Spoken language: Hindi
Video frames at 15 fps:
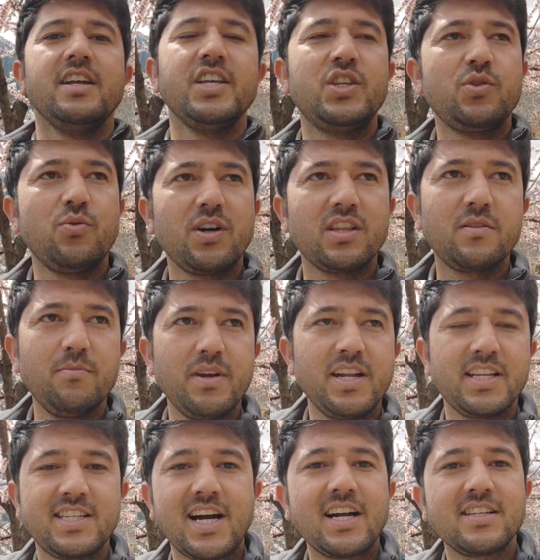इस वक्त
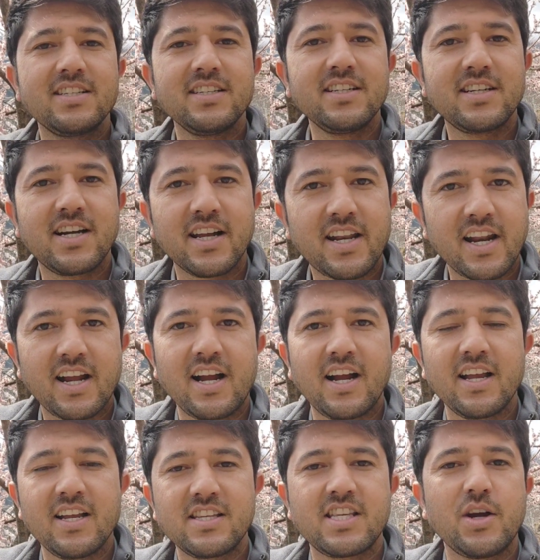मैंने चार्जिंग कर रखा
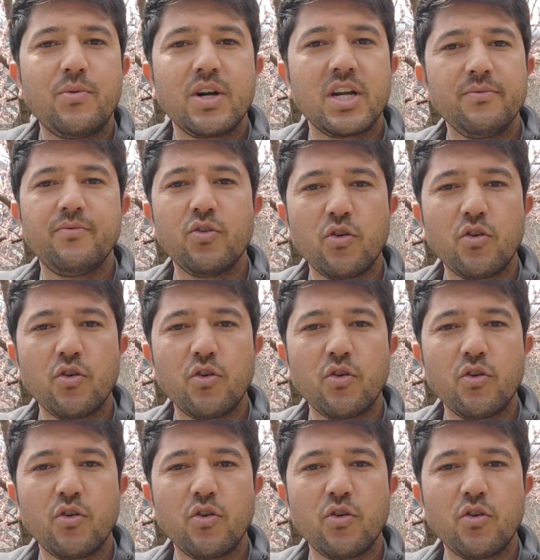है सेवेंटी